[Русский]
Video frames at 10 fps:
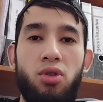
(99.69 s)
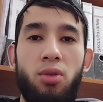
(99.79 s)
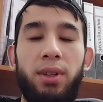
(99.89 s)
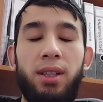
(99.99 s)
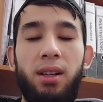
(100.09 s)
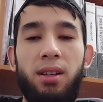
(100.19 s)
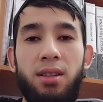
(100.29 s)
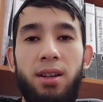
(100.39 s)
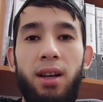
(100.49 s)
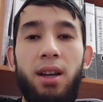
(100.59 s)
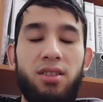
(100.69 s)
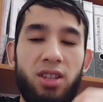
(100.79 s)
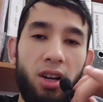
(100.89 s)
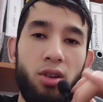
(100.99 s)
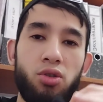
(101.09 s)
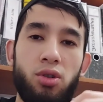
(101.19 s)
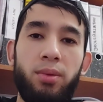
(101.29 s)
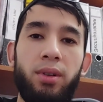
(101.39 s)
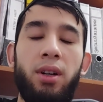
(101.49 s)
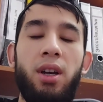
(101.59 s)
еще поделиться с хорошим
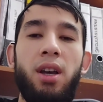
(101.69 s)
э,